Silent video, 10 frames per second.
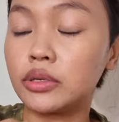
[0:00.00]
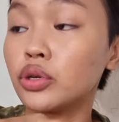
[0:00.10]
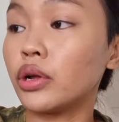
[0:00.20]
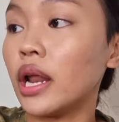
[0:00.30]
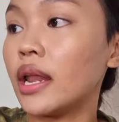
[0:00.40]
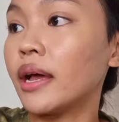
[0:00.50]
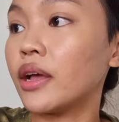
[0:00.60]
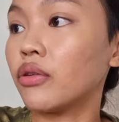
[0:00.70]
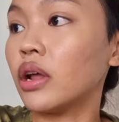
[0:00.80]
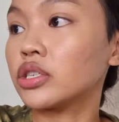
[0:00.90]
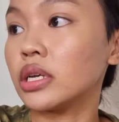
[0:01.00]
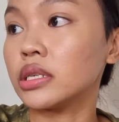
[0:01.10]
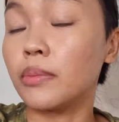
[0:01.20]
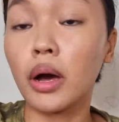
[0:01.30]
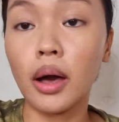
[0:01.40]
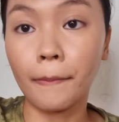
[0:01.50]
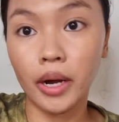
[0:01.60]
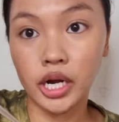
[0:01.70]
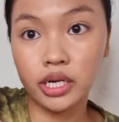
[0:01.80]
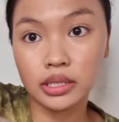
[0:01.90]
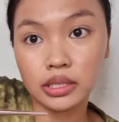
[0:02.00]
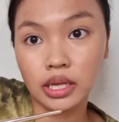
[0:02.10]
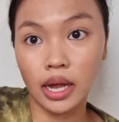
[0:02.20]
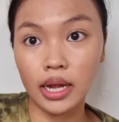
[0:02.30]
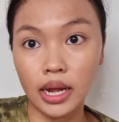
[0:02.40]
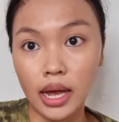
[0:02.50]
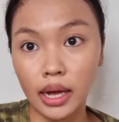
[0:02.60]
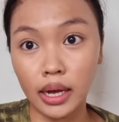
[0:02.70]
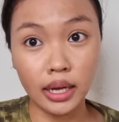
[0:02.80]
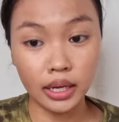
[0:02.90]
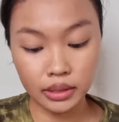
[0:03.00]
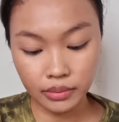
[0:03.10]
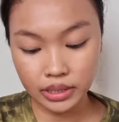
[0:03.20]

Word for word: So, ilalagay ko lang siya sa mga parts na kailangan